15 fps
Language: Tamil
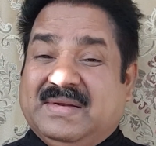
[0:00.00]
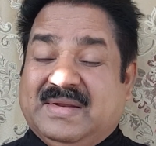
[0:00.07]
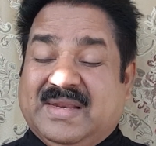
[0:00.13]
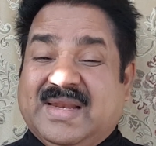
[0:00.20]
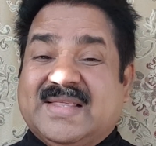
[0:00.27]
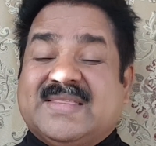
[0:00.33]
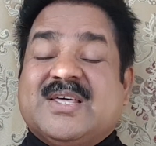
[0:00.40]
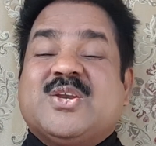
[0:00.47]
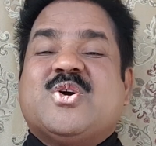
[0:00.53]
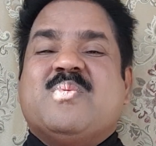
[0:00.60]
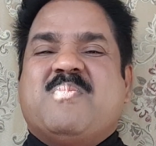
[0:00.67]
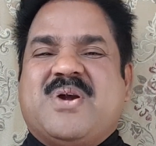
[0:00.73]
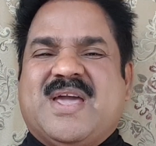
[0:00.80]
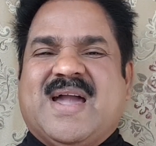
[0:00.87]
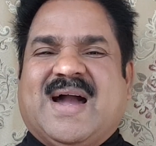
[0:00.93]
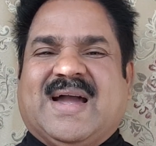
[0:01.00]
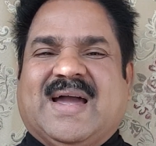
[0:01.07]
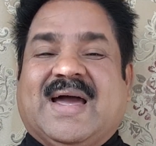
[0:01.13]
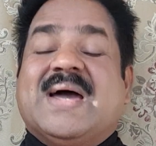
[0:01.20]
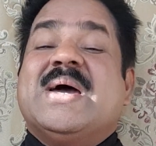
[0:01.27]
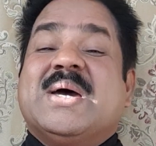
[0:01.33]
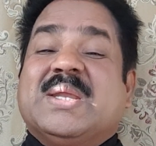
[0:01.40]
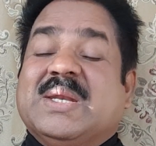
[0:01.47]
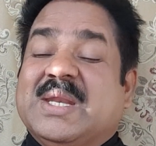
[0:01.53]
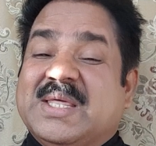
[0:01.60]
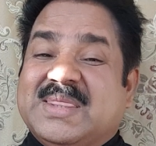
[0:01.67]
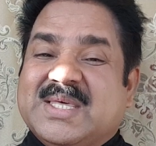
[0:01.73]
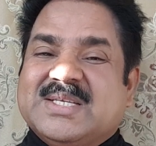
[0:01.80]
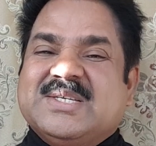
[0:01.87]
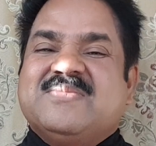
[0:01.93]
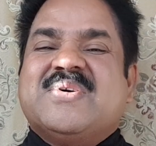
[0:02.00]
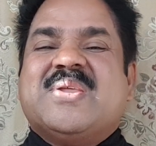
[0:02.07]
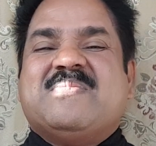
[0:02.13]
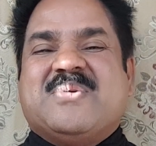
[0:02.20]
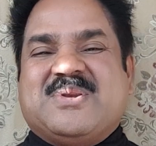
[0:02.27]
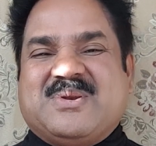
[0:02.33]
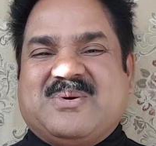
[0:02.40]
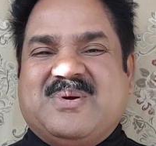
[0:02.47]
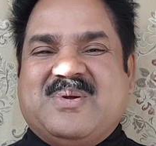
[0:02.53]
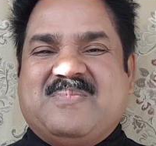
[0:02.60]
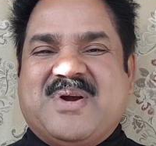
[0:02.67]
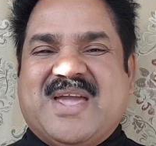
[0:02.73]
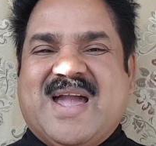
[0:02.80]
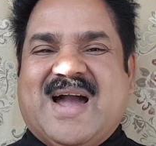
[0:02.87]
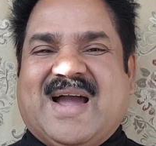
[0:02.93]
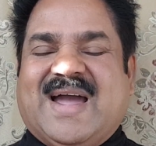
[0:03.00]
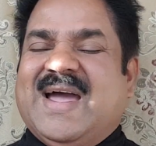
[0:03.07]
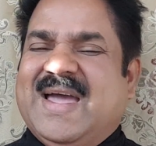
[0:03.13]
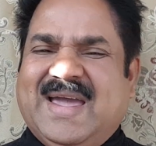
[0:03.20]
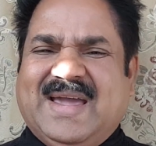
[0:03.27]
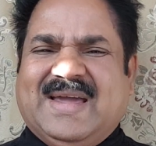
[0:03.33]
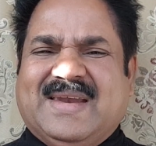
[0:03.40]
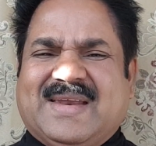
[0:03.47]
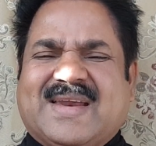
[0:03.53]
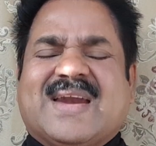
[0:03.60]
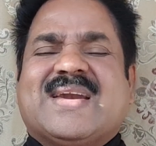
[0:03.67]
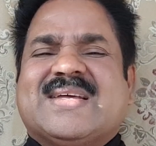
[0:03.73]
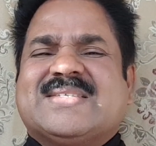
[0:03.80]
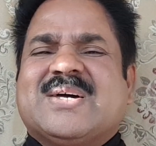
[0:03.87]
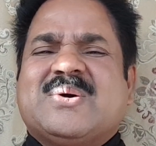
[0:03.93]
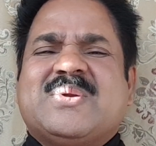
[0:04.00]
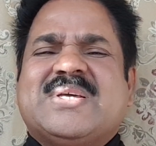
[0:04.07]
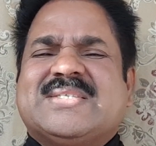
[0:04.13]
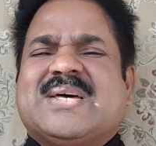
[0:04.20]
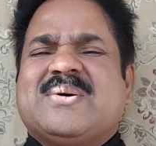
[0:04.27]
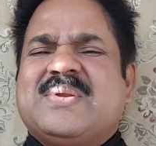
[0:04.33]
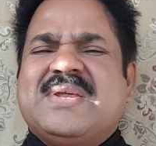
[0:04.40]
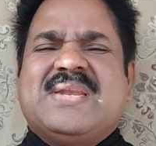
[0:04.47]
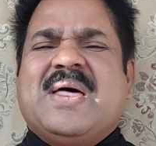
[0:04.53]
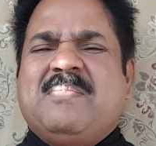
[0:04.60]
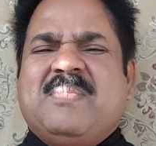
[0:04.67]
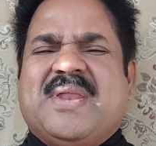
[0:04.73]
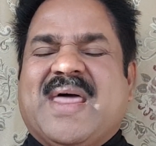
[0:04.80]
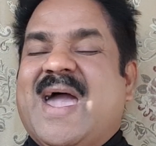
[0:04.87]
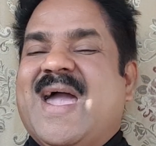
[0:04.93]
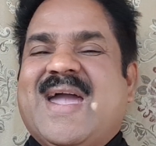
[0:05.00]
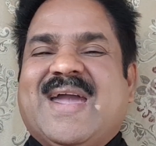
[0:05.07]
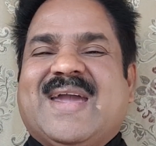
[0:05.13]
நிலைத்திருக்கும்படியாக நித்திய ஜீவனை பெற்றுக்கொள்ள முடியாக என்னை கேட்கிற சகோதரி சகோதரி நண்பனே